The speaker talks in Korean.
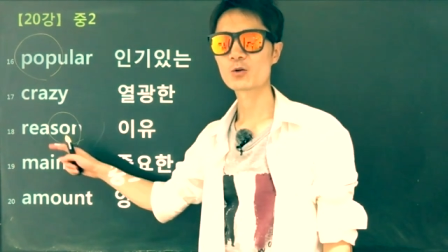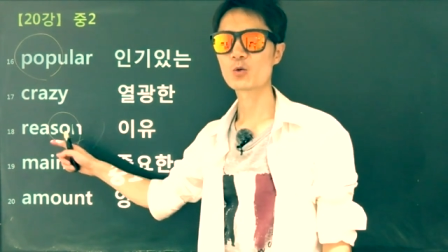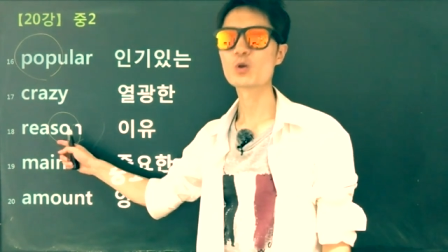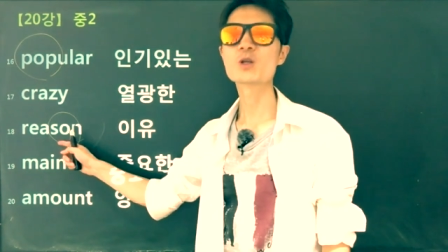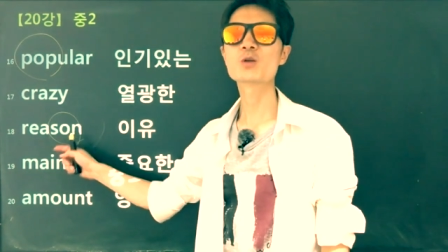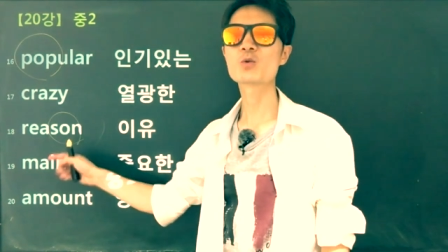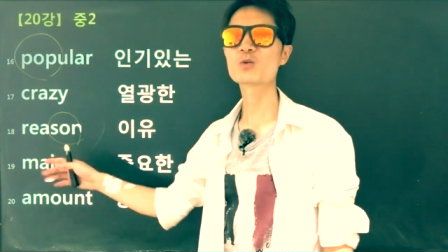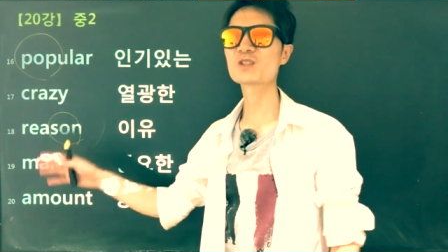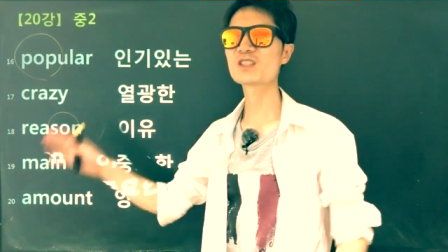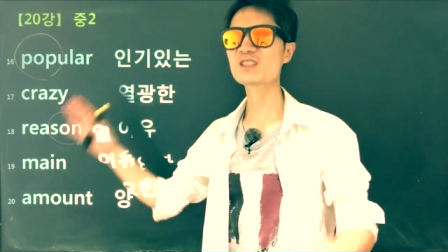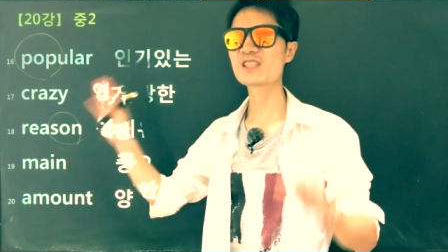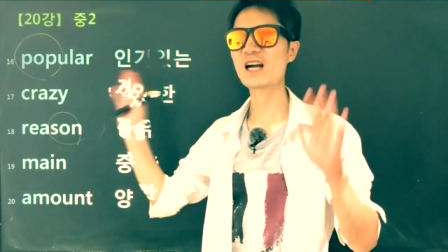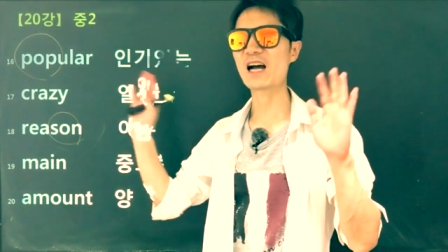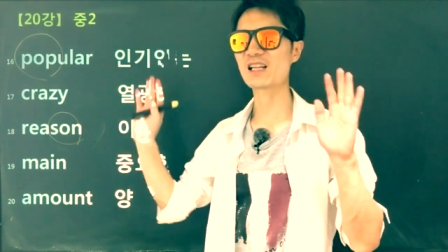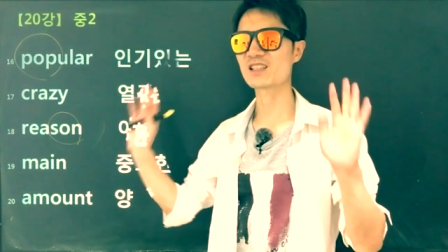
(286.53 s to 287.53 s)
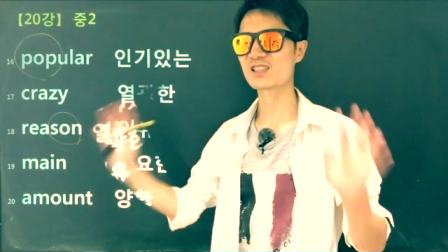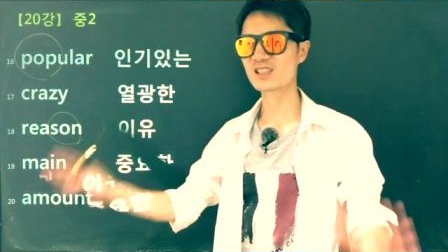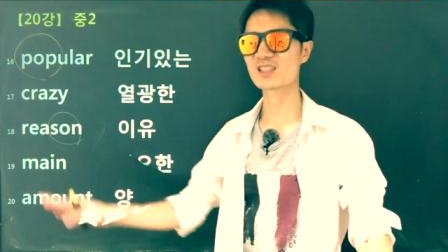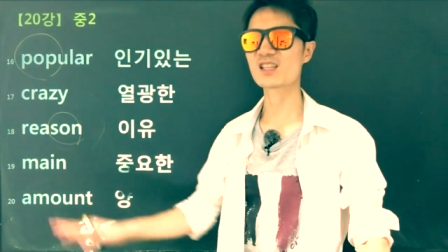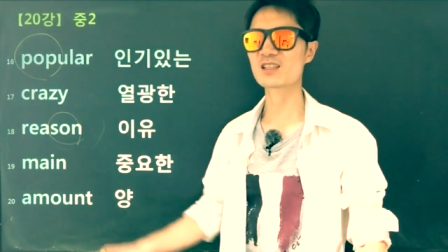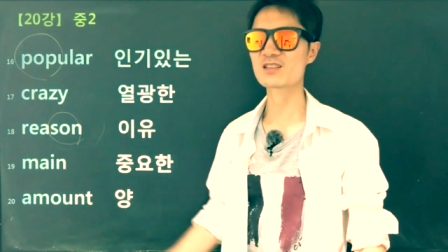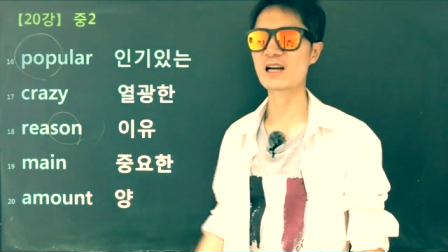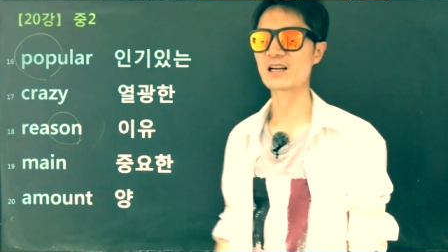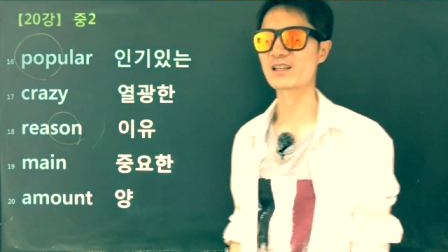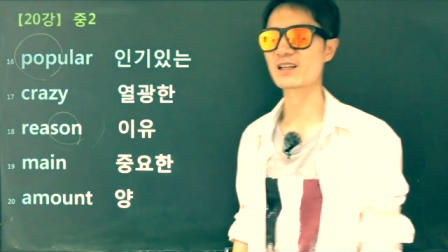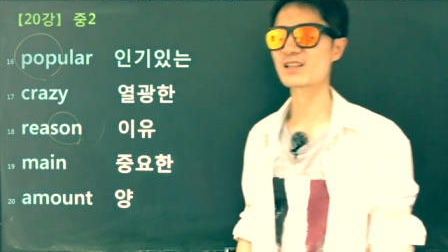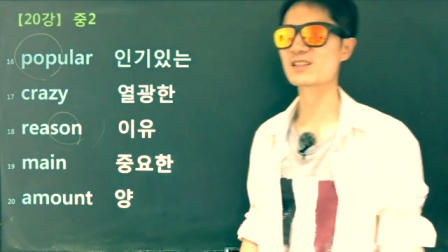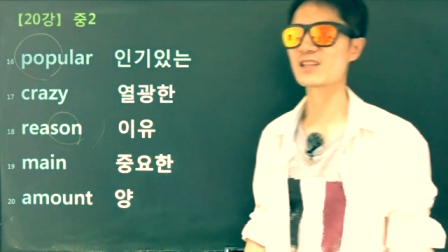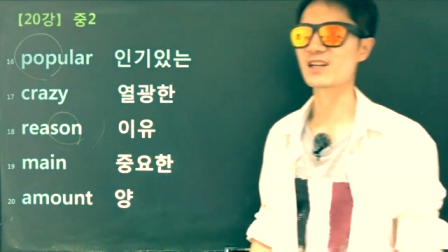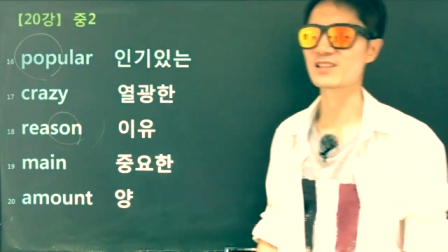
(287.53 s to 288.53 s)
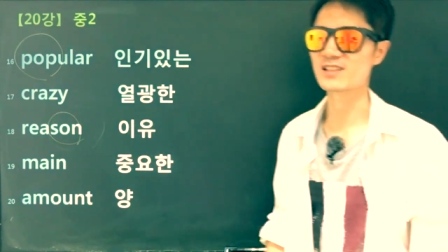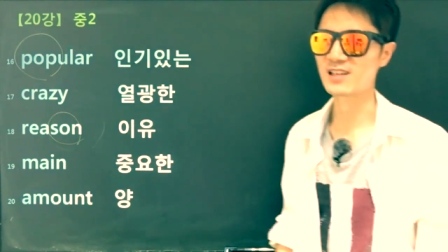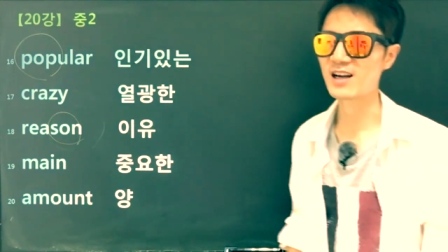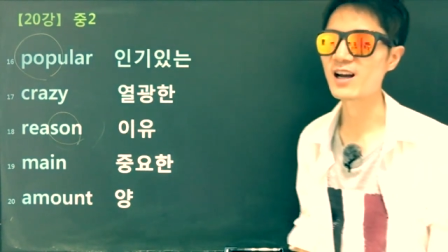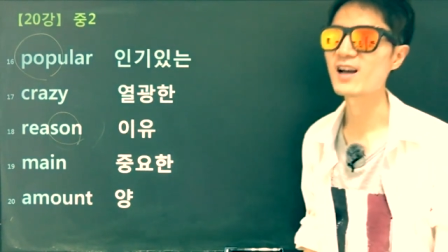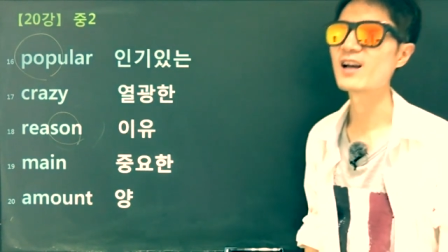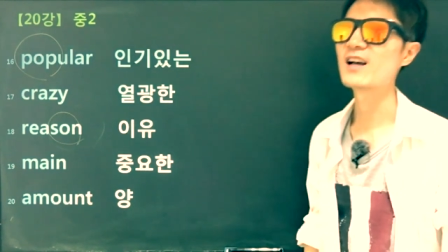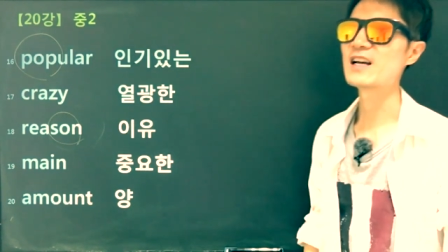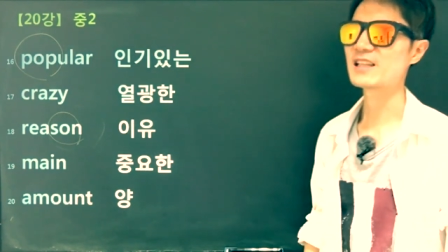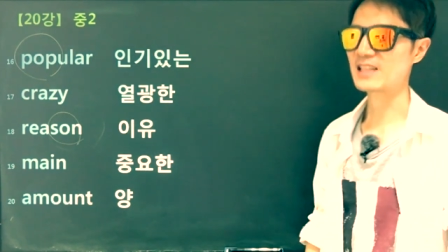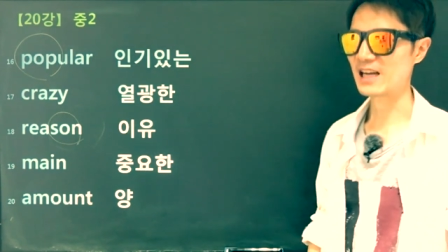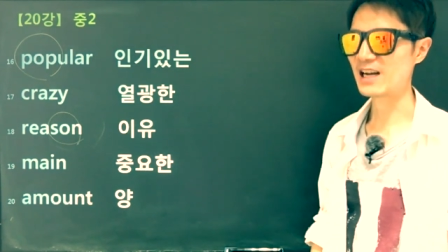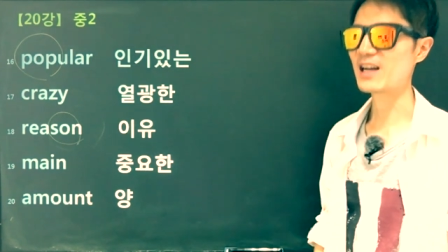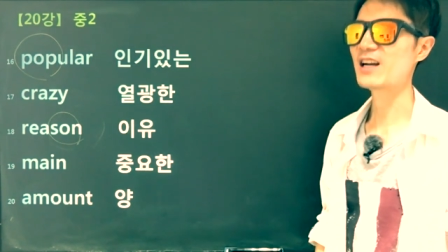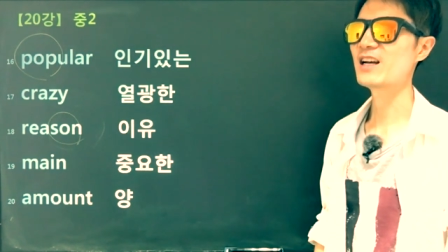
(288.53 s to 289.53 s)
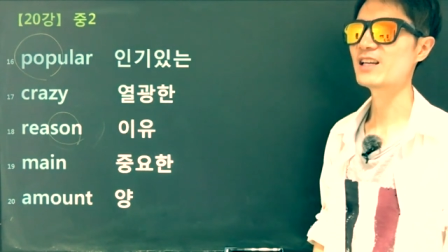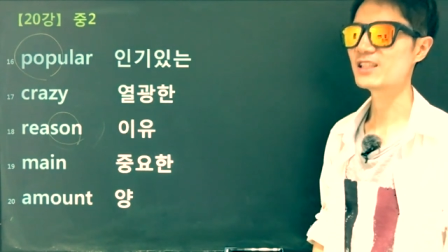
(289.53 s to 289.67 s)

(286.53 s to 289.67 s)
고위공직자 아들이라서 안 간 게 아니라 다